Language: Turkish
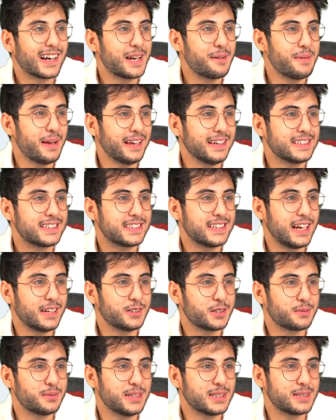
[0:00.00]
Aga be isteyen
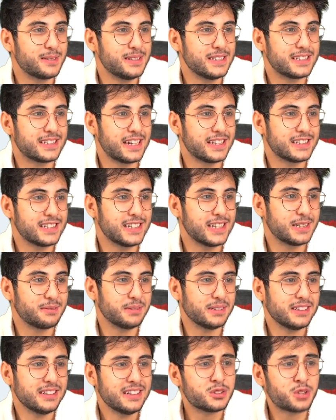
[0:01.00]
yorum yazabilir isterseniz
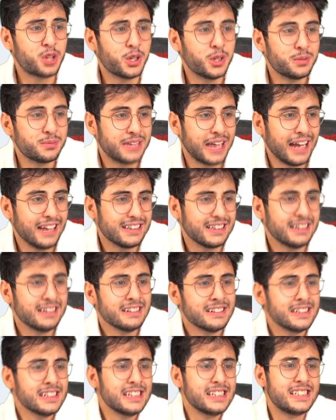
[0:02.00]
yazmayın. Sonum geldi.
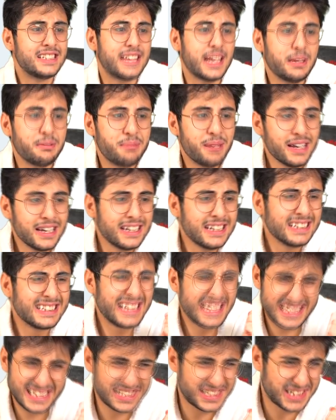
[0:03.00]
İsteğim. Tek